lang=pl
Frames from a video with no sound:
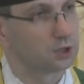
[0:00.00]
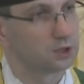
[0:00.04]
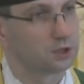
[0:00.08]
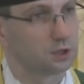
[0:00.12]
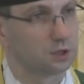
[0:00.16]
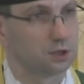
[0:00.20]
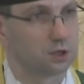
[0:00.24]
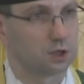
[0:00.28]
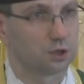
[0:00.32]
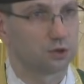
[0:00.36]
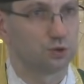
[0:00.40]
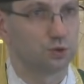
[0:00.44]
i
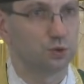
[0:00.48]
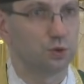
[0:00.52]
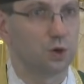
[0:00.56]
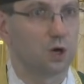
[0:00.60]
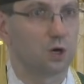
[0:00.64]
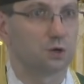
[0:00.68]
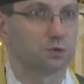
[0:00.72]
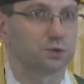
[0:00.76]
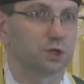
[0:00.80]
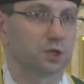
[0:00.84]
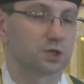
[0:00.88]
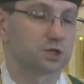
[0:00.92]
ten
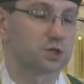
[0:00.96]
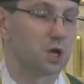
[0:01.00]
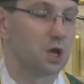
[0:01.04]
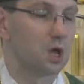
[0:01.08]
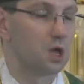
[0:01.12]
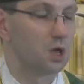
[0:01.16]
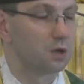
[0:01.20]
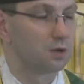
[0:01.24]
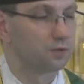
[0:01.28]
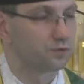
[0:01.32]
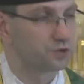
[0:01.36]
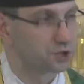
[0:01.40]
rytuał też
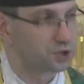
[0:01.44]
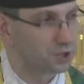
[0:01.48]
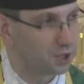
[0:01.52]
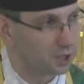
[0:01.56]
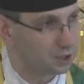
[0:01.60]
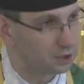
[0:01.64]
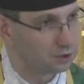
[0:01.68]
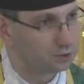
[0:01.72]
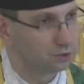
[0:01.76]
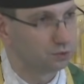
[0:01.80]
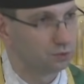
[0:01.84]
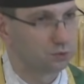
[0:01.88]

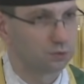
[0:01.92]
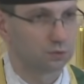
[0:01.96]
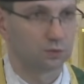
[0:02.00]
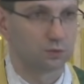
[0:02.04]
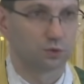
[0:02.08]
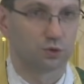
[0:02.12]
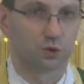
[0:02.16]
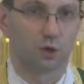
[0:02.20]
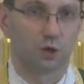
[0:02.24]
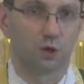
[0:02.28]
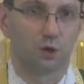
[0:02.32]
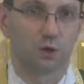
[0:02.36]
wszedł
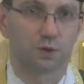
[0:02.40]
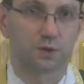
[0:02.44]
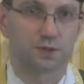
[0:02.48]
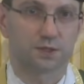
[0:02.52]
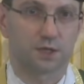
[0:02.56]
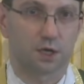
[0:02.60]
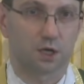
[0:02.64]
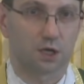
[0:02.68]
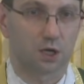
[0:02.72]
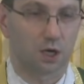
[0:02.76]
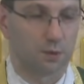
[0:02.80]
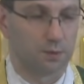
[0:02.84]
do
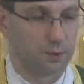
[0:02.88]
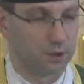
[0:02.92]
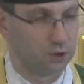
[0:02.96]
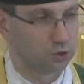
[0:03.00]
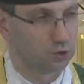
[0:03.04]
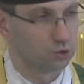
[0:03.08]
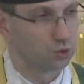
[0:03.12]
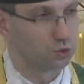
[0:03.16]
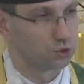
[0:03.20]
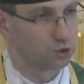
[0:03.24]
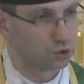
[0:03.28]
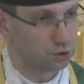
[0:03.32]

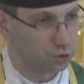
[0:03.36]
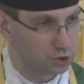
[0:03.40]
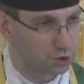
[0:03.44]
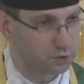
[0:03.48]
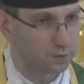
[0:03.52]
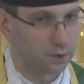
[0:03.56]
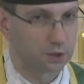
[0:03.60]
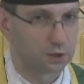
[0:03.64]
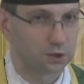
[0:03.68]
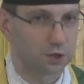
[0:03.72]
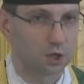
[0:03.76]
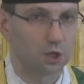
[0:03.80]
sakramentu Chrztu
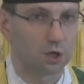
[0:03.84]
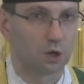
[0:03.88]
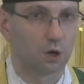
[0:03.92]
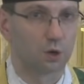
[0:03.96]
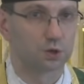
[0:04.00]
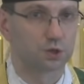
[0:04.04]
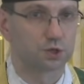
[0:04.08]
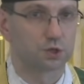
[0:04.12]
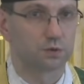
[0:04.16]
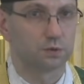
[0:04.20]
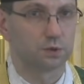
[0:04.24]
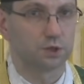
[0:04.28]
Świętego,
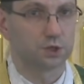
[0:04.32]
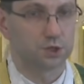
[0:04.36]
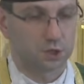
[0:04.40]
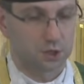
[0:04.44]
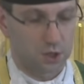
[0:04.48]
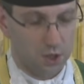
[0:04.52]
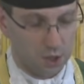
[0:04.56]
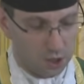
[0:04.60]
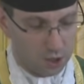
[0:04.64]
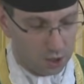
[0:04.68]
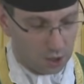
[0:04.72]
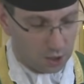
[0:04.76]

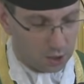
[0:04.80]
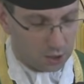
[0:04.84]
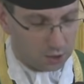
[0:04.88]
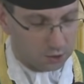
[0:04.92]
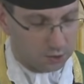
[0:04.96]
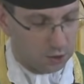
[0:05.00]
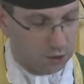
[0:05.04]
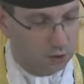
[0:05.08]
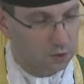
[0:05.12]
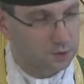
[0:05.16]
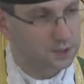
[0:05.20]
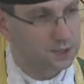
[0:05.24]
oczywiście
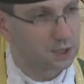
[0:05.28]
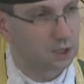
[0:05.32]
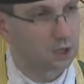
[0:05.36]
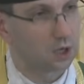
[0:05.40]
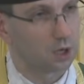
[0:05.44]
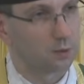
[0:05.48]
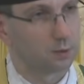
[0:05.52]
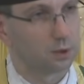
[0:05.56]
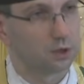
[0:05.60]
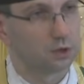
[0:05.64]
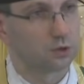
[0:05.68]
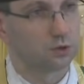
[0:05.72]
tego
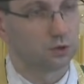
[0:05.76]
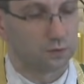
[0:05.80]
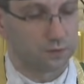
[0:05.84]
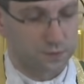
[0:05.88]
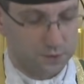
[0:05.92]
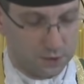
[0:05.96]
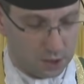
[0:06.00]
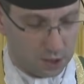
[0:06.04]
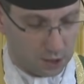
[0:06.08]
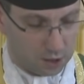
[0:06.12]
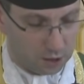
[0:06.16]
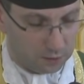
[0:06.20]
sakramentu w
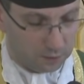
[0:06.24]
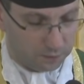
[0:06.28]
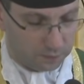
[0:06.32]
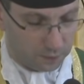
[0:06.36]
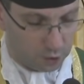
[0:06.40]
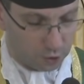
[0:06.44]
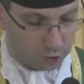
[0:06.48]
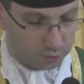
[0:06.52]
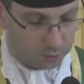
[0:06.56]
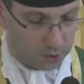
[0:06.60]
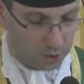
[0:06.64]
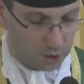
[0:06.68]
starej
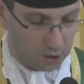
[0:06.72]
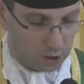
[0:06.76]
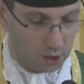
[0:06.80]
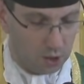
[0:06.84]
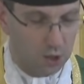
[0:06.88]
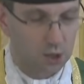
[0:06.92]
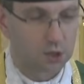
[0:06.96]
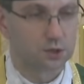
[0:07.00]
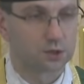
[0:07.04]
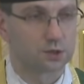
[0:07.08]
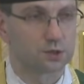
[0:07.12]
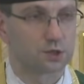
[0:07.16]
formie
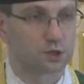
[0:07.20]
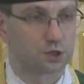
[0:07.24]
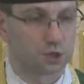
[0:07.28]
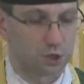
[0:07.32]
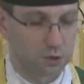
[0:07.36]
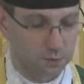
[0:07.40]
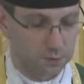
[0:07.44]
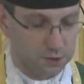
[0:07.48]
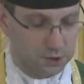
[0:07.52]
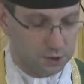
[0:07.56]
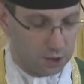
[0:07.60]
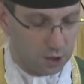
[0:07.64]

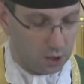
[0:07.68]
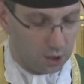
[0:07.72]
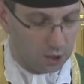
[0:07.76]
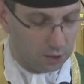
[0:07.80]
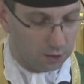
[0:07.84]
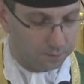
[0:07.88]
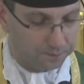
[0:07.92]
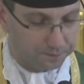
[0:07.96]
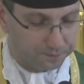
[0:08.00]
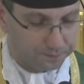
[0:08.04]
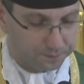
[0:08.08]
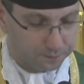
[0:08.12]

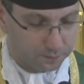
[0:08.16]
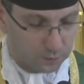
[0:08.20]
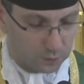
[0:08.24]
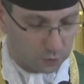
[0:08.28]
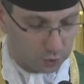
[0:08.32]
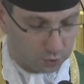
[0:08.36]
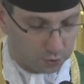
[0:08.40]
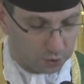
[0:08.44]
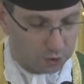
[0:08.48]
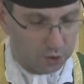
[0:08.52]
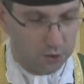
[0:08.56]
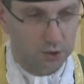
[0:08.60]
rzymskiej,
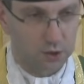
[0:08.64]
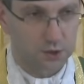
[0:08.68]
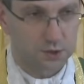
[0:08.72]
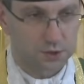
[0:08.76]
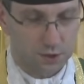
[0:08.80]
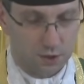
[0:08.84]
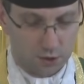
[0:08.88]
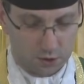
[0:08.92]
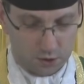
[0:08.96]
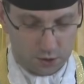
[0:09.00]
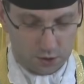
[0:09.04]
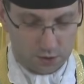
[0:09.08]
który
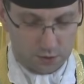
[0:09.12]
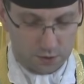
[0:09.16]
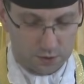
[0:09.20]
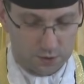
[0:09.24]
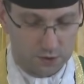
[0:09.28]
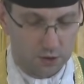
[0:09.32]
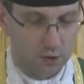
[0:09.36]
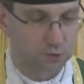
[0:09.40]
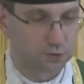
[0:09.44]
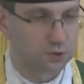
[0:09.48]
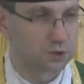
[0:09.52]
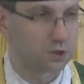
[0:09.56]
niestety
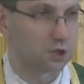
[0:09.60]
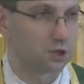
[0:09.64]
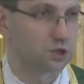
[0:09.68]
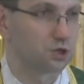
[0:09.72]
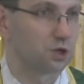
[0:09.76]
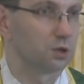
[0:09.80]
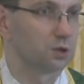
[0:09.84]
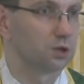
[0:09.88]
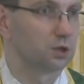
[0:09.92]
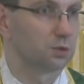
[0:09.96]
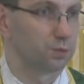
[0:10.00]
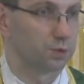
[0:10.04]
został
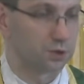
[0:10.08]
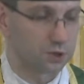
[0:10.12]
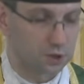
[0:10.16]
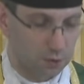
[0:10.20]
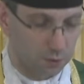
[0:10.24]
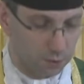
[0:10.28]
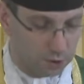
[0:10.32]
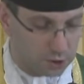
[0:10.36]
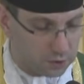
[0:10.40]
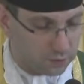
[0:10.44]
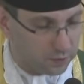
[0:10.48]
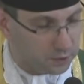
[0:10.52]
zniesiony po
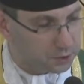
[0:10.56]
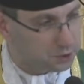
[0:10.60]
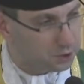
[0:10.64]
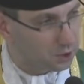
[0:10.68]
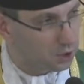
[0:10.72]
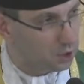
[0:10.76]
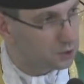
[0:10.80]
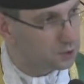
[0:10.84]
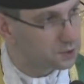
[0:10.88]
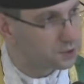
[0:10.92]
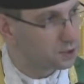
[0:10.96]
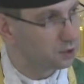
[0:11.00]
Soborze
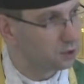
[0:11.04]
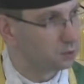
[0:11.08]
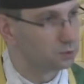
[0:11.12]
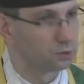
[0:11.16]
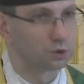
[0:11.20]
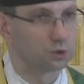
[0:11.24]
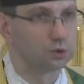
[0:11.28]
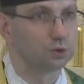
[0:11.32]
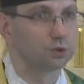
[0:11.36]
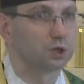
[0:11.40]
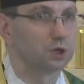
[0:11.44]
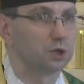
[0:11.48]
Watykańskim
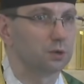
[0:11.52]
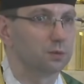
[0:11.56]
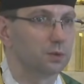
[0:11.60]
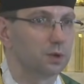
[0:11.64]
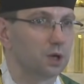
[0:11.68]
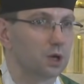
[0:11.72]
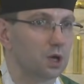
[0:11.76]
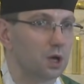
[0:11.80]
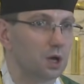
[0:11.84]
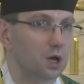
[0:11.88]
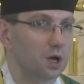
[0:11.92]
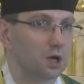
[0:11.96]
II
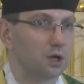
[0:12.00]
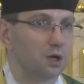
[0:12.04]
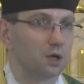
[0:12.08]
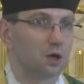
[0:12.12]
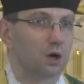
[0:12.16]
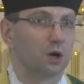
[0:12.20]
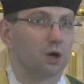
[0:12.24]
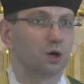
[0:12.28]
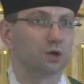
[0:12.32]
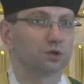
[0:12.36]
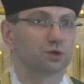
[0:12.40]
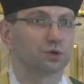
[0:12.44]

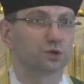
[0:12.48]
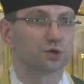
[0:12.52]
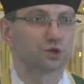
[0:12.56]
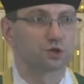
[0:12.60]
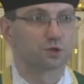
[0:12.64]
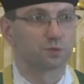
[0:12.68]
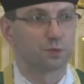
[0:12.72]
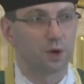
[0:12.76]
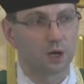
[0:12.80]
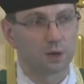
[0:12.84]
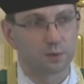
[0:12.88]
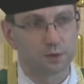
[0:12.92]

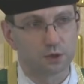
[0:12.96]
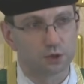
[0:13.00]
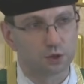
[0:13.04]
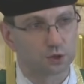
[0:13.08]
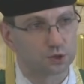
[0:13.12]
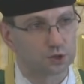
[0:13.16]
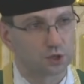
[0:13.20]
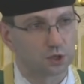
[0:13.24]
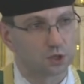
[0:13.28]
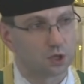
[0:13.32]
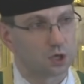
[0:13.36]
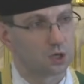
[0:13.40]
Otóż mamy do
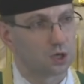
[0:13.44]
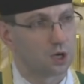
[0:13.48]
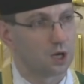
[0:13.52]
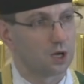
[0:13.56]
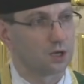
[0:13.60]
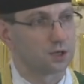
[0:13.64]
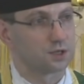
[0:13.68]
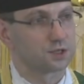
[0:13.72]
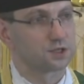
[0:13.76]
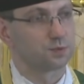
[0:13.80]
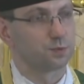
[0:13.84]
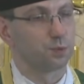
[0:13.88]

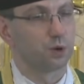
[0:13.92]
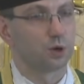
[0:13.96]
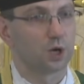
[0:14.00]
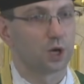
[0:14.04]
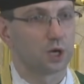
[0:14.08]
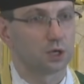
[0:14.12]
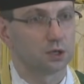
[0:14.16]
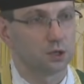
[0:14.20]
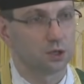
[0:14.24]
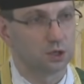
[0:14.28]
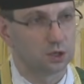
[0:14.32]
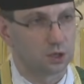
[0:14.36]
czynienia z
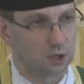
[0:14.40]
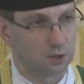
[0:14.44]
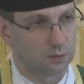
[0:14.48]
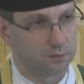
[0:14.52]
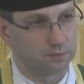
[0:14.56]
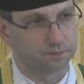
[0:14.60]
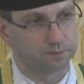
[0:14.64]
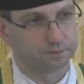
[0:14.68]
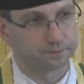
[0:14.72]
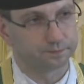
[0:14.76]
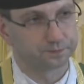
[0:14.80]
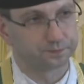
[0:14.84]

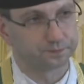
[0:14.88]
poganinem.